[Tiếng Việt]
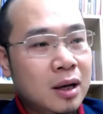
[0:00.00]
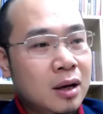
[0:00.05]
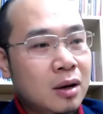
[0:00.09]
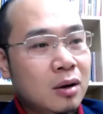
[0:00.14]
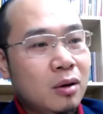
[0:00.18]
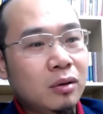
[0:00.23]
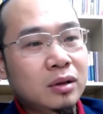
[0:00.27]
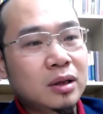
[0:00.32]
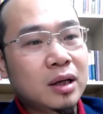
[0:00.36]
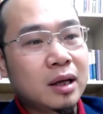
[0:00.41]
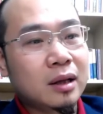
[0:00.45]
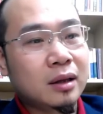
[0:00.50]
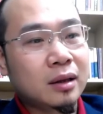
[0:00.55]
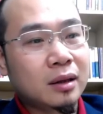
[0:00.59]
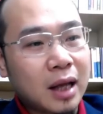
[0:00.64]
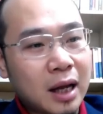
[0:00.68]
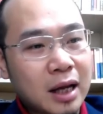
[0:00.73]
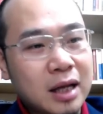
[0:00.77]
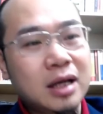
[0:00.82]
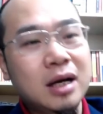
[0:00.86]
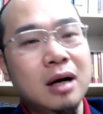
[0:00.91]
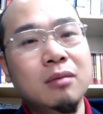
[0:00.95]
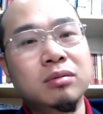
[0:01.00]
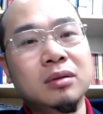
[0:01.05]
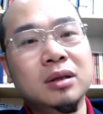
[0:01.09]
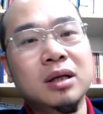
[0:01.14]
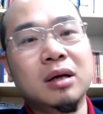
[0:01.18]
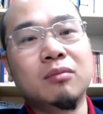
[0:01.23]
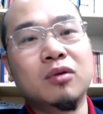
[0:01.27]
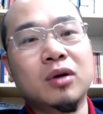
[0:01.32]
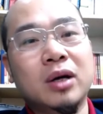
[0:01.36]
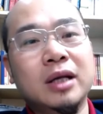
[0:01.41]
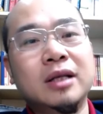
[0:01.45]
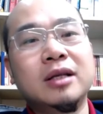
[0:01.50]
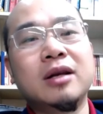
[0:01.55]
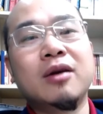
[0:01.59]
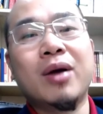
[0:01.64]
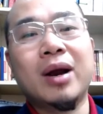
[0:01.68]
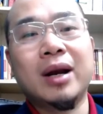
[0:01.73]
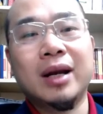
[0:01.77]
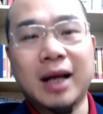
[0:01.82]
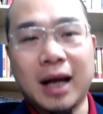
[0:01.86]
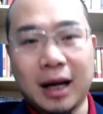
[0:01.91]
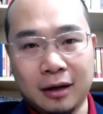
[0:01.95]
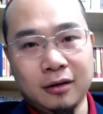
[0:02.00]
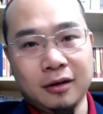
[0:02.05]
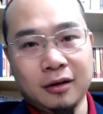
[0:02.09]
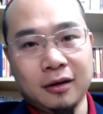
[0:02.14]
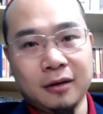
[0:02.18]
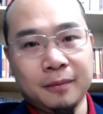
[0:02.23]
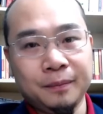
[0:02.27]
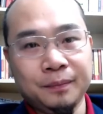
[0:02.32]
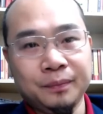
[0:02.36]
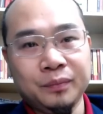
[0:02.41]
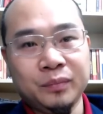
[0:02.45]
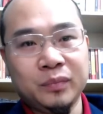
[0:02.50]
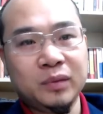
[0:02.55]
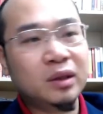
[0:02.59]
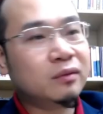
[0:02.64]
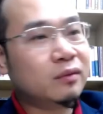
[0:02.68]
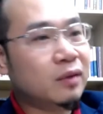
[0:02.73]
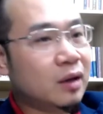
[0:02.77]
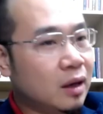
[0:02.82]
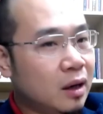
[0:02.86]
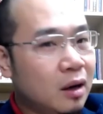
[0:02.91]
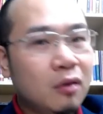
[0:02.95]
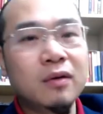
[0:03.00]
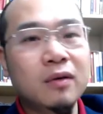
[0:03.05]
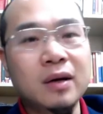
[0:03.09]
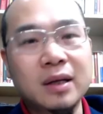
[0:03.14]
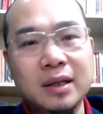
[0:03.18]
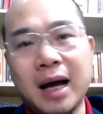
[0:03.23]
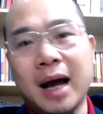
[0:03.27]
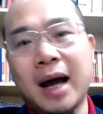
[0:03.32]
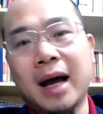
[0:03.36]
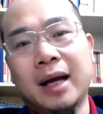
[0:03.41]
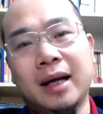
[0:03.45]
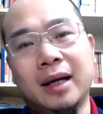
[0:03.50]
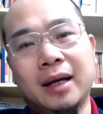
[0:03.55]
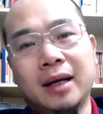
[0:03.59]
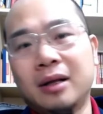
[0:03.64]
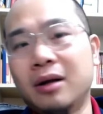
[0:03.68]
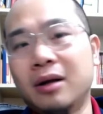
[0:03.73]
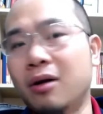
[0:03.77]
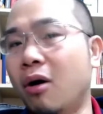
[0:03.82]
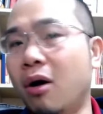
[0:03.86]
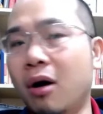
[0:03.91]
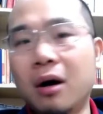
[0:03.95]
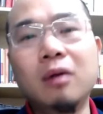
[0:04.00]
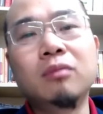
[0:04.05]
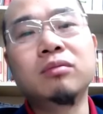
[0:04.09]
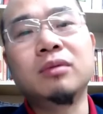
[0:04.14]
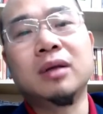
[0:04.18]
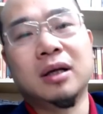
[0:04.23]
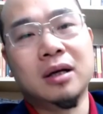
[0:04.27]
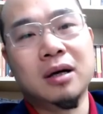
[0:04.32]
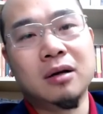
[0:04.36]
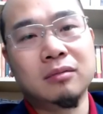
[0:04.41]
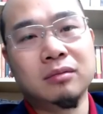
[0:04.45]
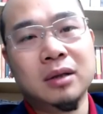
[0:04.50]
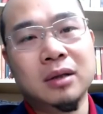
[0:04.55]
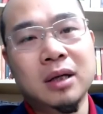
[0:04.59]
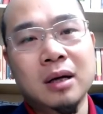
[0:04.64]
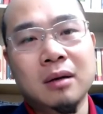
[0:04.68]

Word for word: Họ sẽ thành công trong một cái giai đoạn ngắn thôi, nhưng về lâu về dài thì họ không thành công.